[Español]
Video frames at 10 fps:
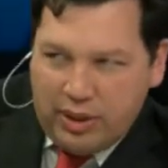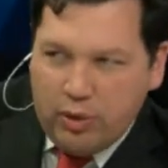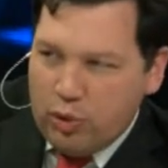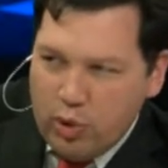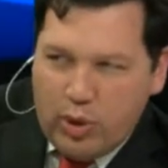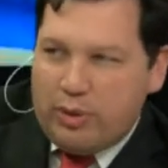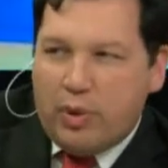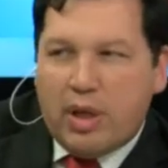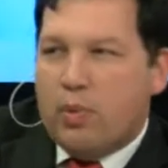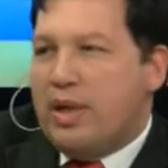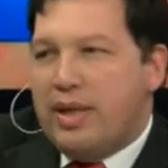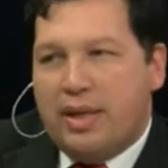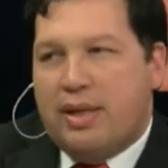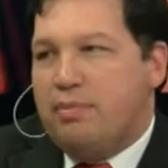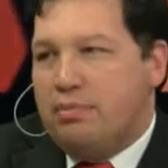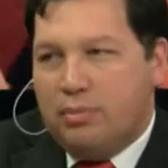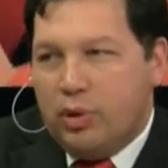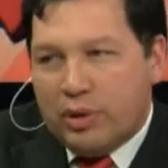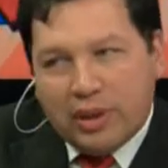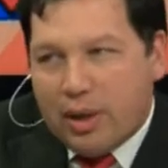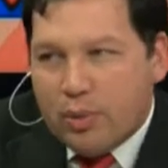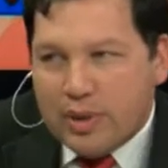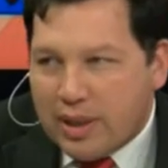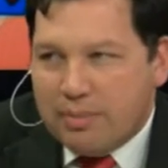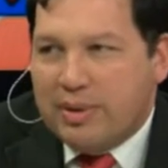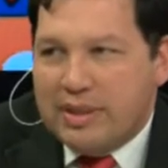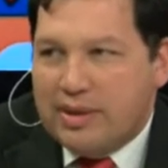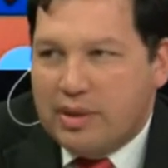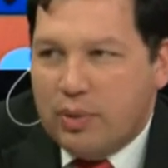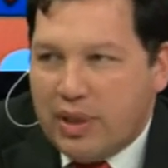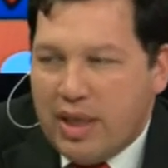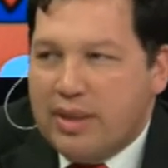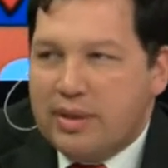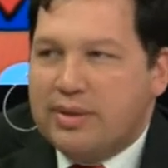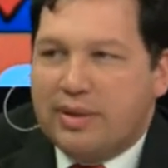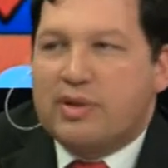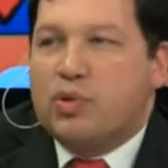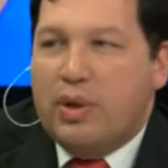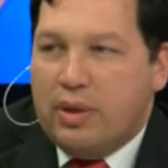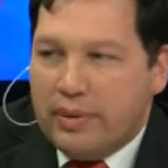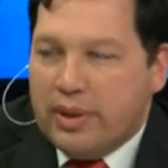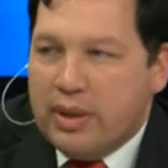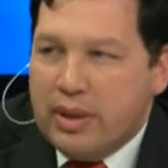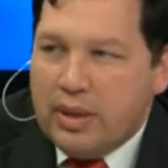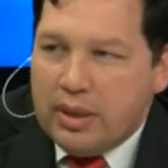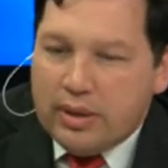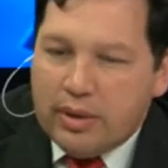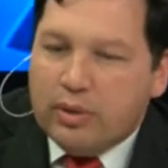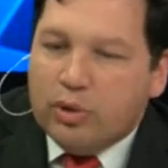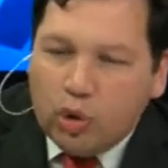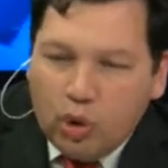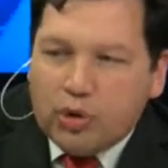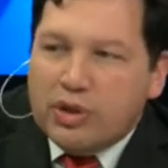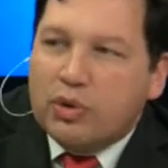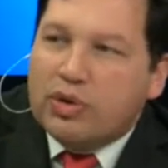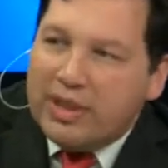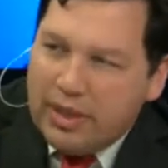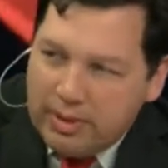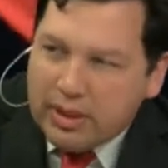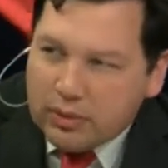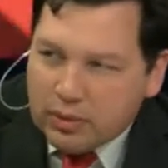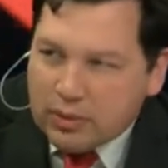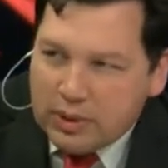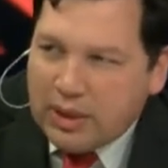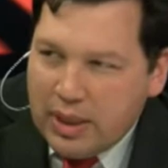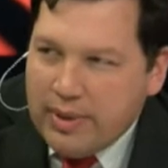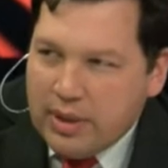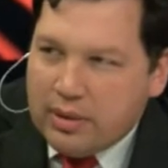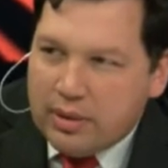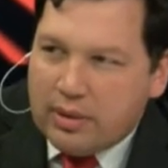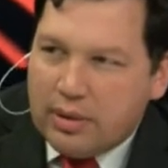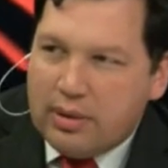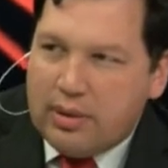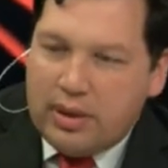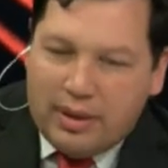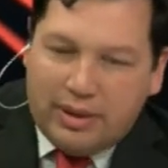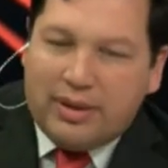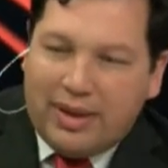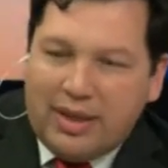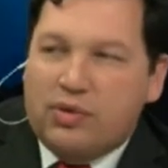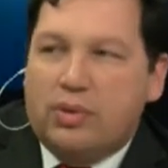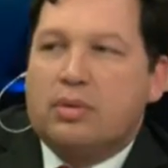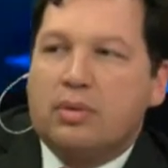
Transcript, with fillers: Digo, no, es que cualquiera monta una empresa de seguridad y se resuelve. Digo, todos estos elementos estaban eh, en este caso